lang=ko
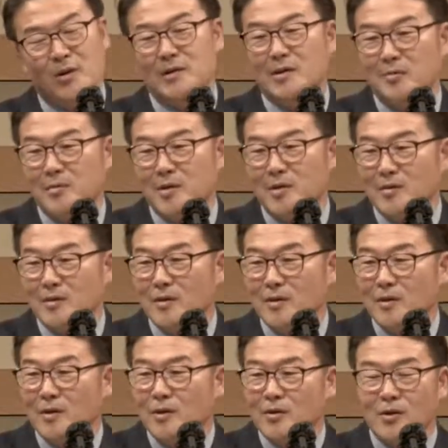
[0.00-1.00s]
한다면
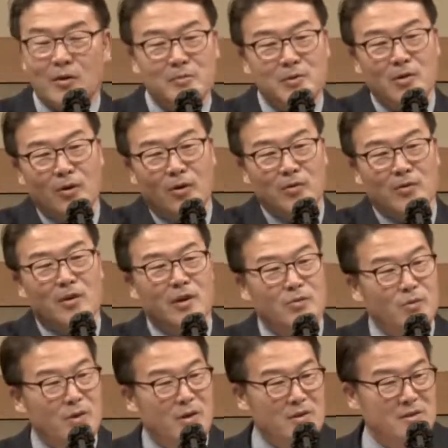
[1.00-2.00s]
여러분들은 어떻게
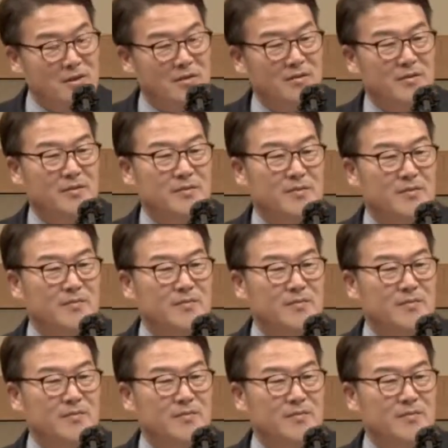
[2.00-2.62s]
행동하시겠어요?